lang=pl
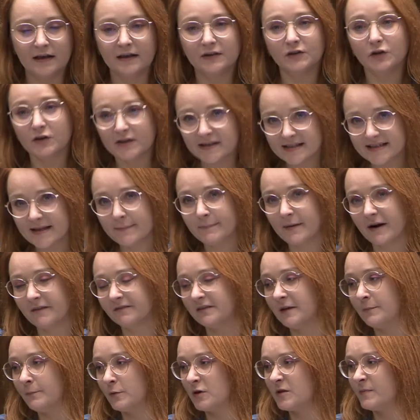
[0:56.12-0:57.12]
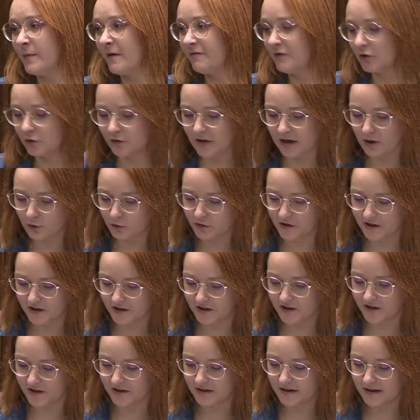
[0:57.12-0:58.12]
To jest naprawdę pozbawione
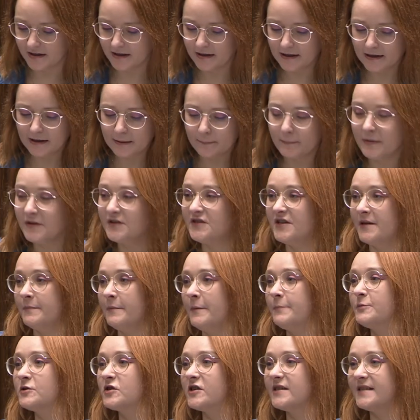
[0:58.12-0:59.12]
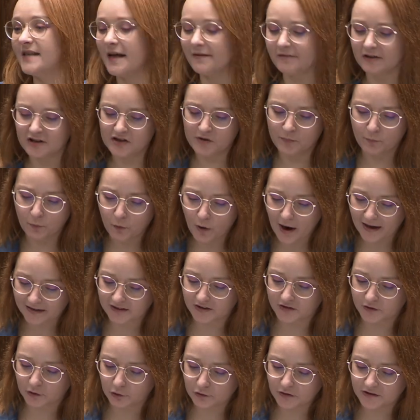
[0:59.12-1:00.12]
logiki. Będziemy przyznawać
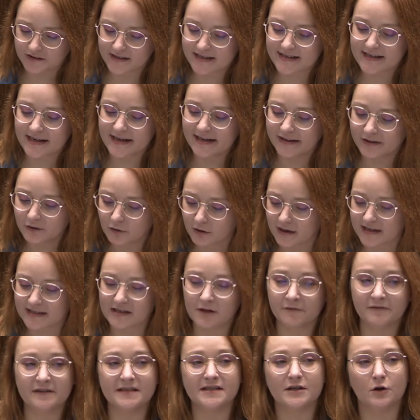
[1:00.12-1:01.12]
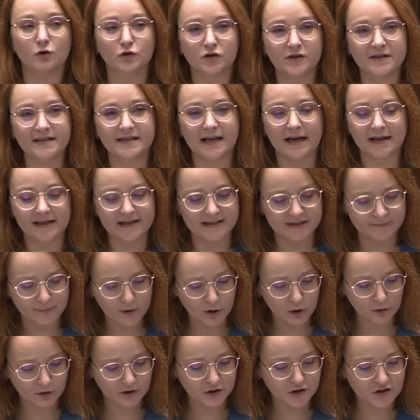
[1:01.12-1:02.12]
płatność za jednorazowe skorzystanie z
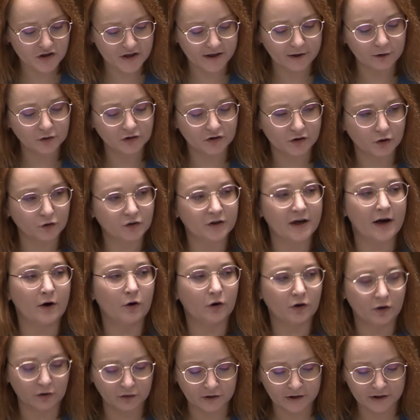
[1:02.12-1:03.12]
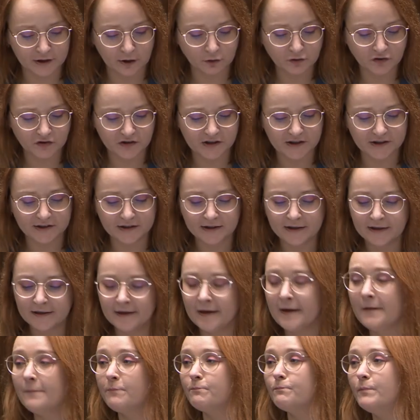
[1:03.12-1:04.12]
biologicznego środka ochrony roślin,
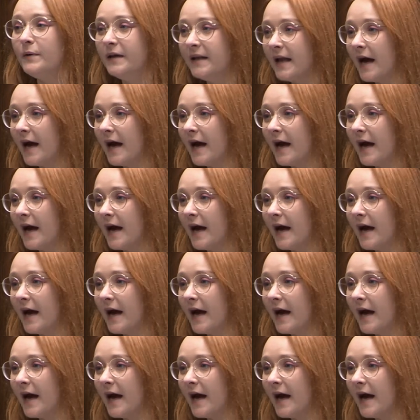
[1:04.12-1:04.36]
by